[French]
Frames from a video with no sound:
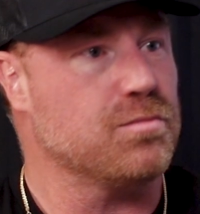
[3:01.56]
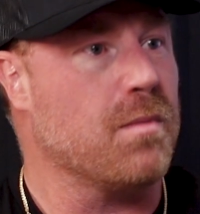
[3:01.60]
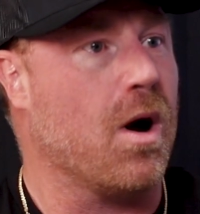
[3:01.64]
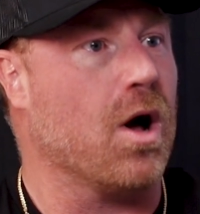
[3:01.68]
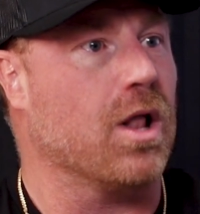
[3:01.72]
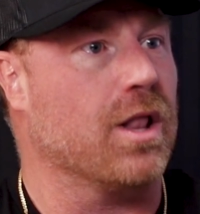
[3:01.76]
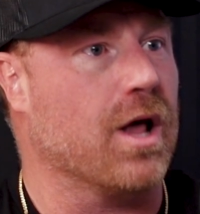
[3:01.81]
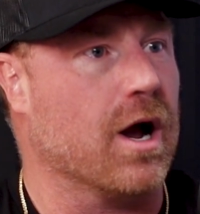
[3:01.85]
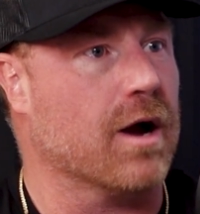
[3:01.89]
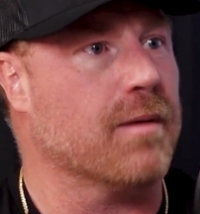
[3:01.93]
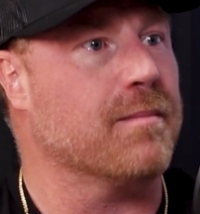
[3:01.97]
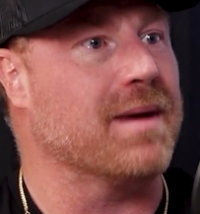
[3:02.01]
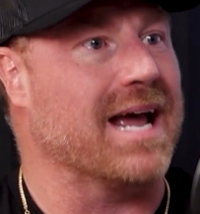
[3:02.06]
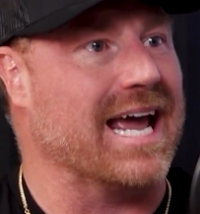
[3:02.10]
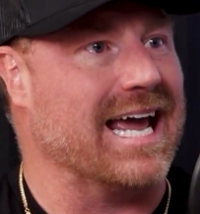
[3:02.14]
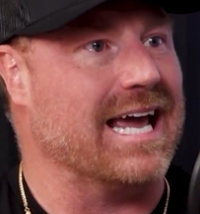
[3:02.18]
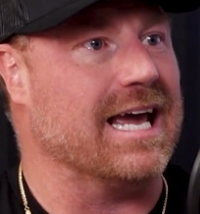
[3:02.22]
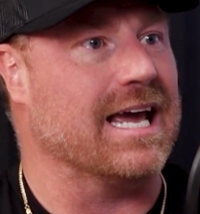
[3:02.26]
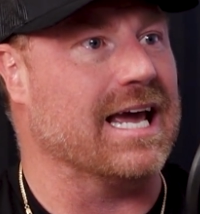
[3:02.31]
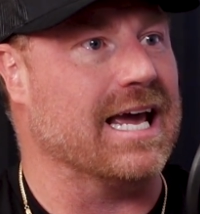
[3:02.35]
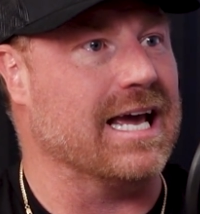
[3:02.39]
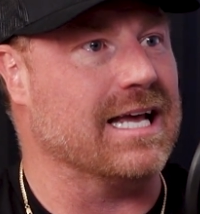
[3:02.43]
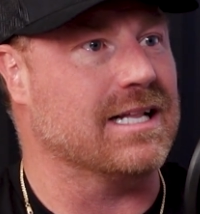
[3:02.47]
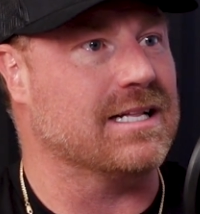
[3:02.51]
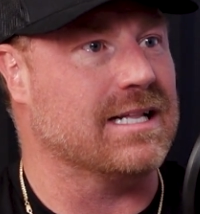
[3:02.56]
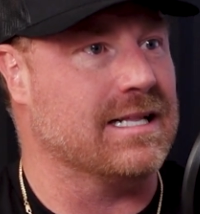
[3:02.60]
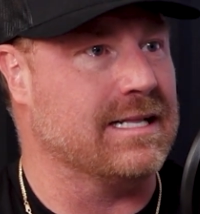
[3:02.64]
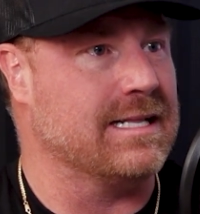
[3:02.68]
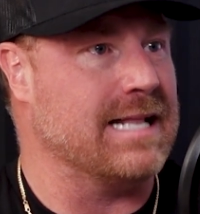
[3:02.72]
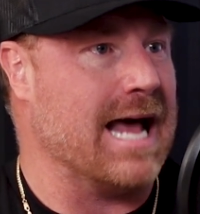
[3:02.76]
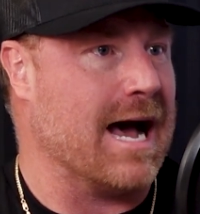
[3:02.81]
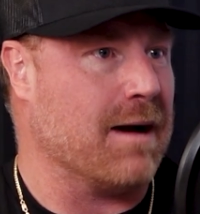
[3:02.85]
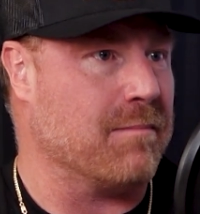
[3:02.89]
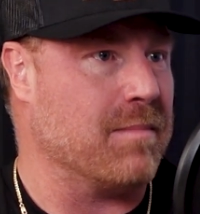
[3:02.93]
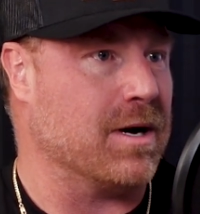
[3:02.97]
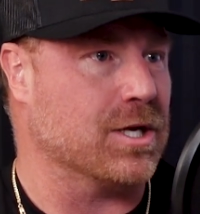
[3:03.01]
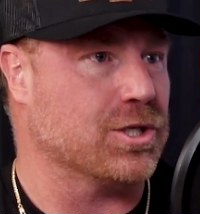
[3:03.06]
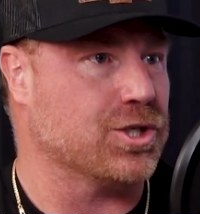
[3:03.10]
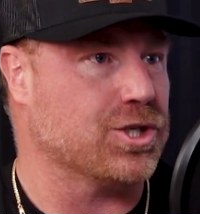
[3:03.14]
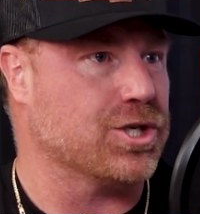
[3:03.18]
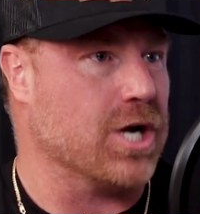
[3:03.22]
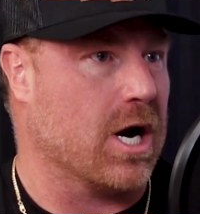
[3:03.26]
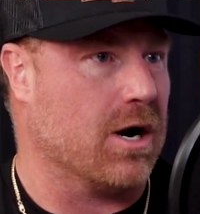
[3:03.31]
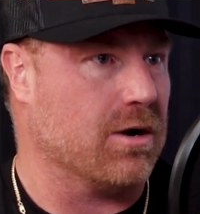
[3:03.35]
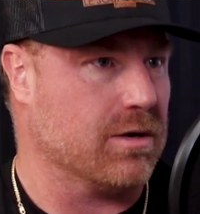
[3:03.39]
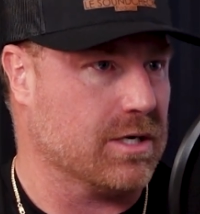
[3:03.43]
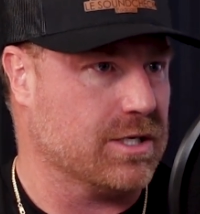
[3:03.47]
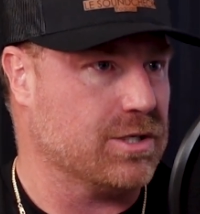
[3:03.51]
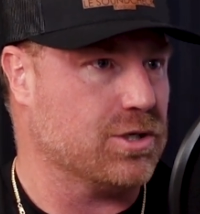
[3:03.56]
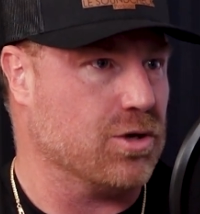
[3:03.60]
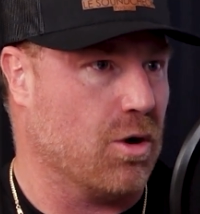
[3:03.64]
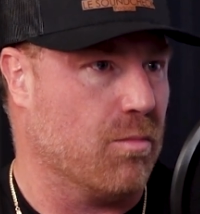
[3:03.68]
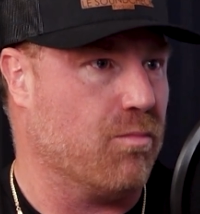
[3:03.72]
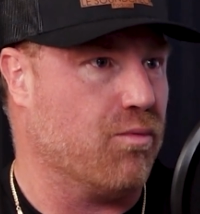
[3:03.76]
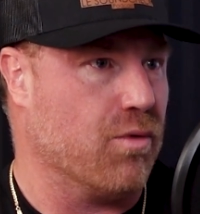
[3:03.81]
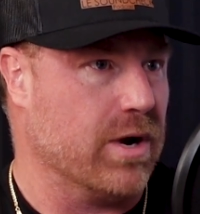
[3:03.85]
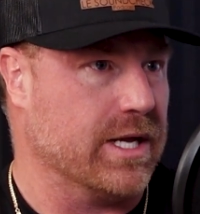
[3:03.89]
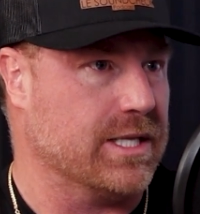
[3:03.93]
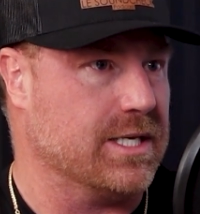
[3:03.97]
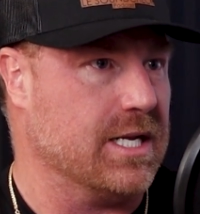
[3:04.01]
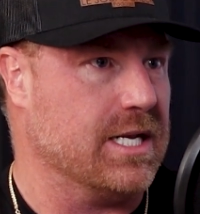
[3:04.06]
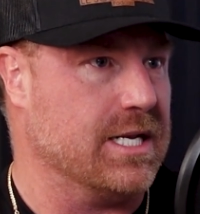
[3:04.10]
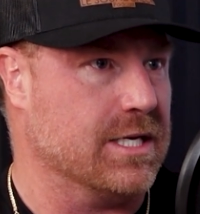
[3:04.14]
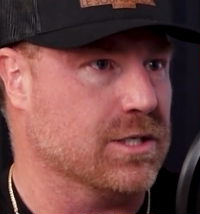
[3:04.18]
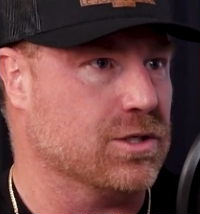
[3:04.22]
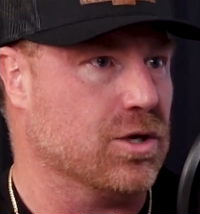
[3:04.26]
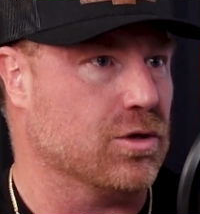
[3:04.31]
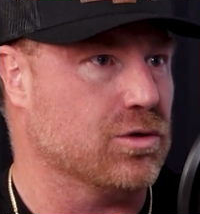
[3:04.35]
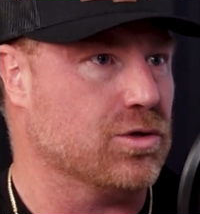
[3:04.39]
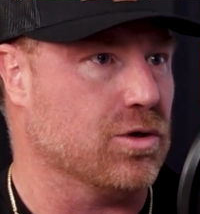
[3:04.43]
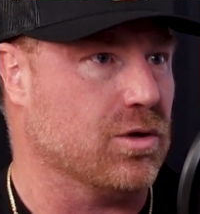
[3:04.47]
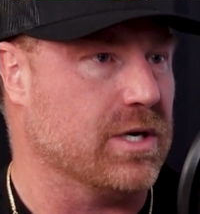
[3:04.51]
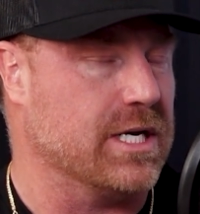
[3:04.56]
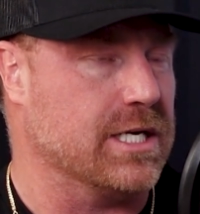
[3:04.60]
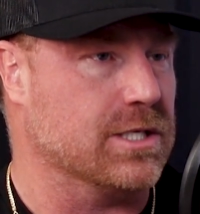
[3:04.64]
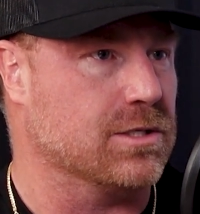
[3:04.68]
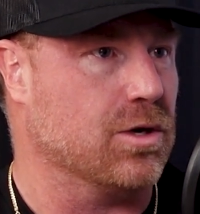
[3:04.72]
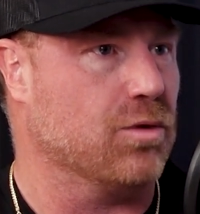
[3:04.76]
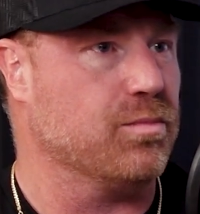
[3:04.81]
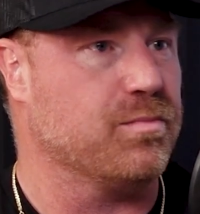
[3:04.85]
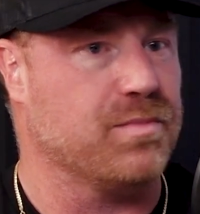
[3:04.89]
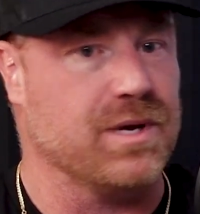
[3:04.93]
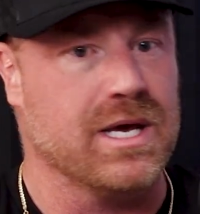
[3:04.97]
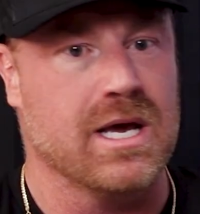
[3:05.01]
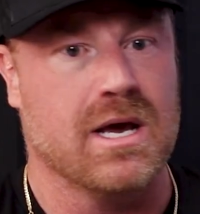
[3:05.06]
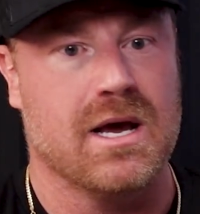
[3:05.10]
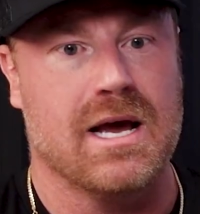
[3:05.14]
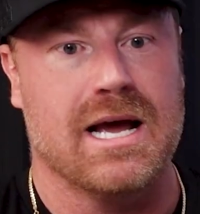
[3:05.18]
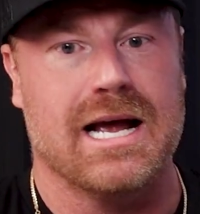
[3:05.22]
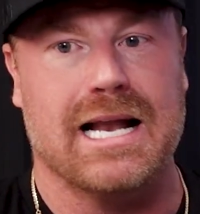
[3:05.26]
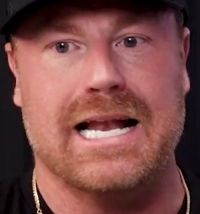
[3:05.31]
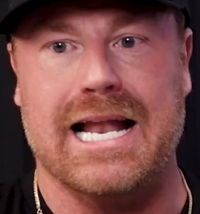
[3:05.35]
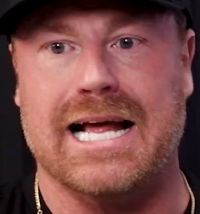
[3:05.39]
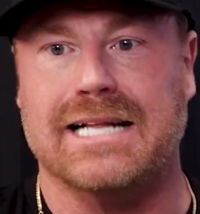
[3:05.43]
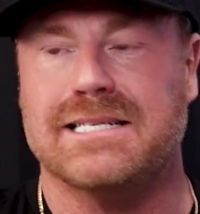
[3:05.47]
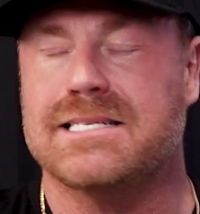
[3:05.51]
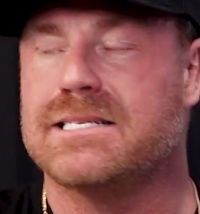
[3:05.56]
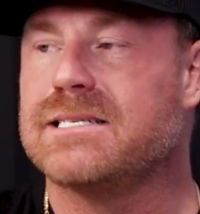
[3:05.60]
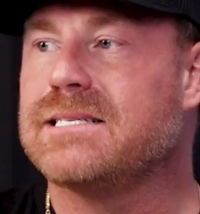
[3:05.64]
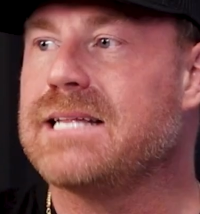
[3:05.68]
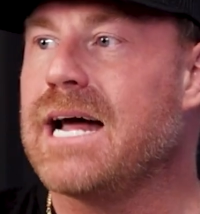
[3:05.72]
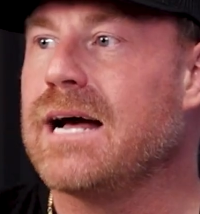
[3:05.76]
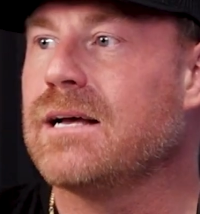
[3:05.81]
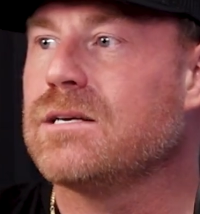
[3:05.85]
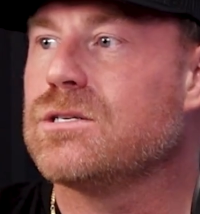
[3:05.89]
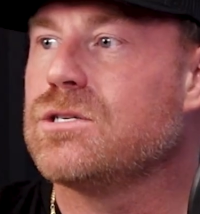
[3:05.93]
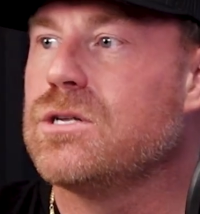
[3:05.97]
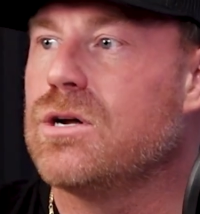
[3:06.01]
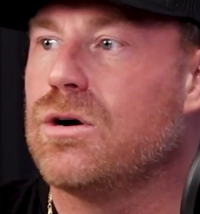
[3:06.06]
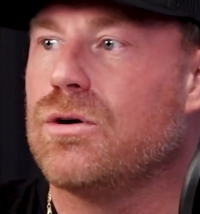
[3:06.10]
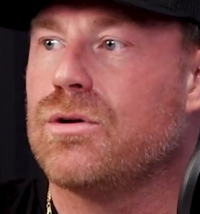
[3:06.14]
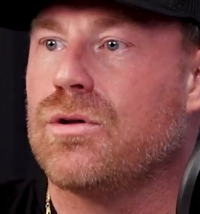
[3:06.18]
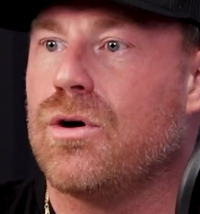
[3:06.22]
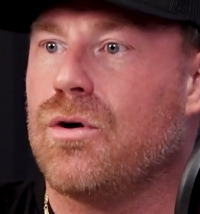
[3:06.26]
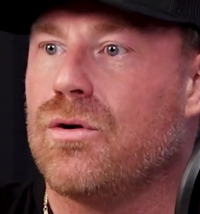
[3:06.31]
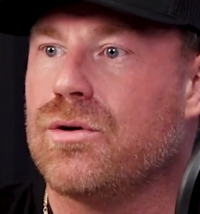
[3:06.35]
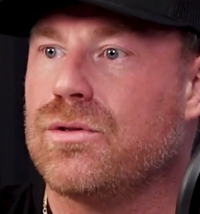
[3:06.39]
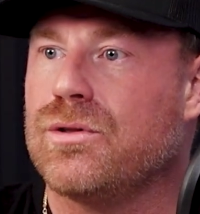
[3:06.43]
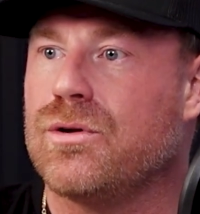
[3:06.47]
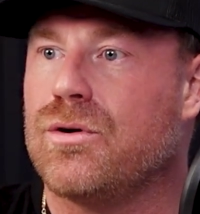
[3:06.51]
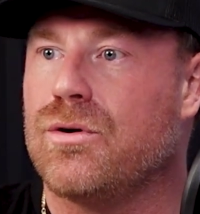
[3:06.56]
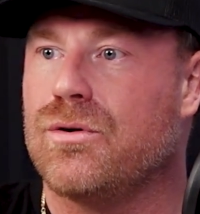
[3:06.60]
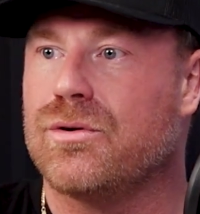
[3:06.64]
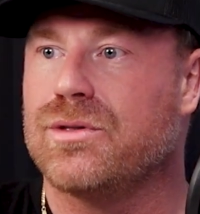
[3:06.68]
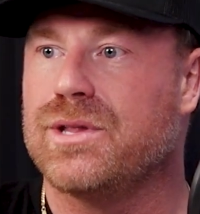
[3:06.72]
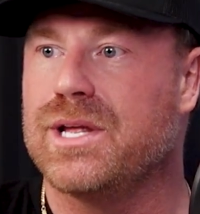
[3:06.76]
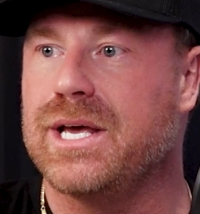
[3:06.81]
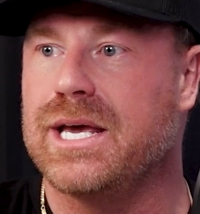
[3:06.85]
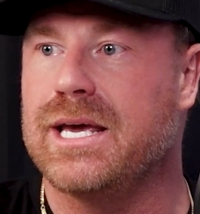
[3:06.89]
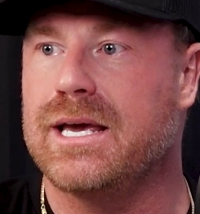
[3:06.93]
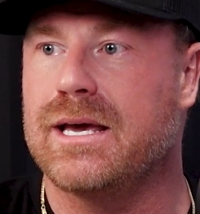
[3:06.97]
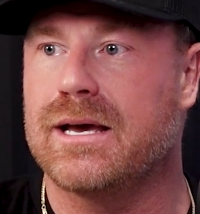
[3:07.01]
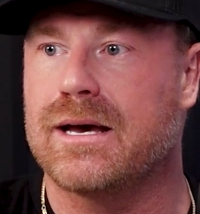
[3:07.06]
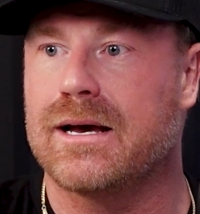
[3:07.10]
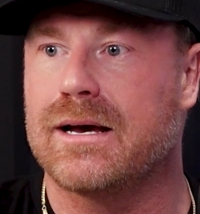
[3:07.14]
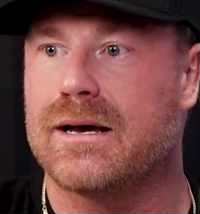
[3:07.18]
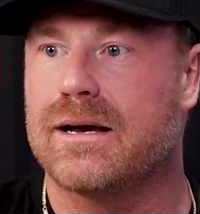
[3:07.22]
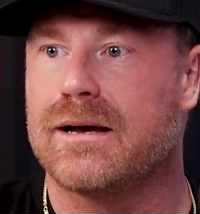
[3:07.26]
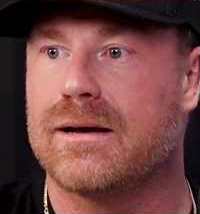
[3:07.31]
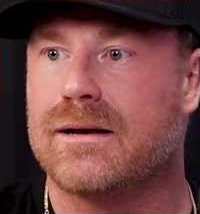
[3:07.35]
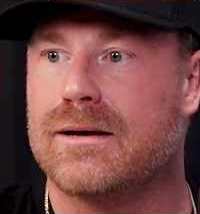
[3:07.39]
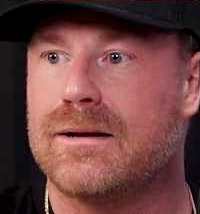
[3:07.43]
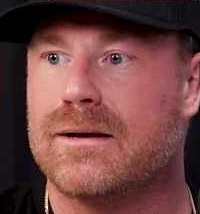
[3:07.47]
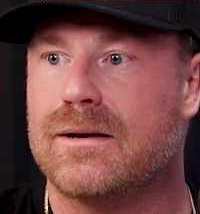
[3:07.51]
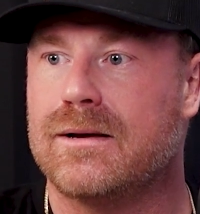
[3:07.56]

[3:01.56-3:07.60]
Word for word: small arm et, de l'arme en char qui sont pointées les uns sur les autres. Puis la distance, là, on, est, euh,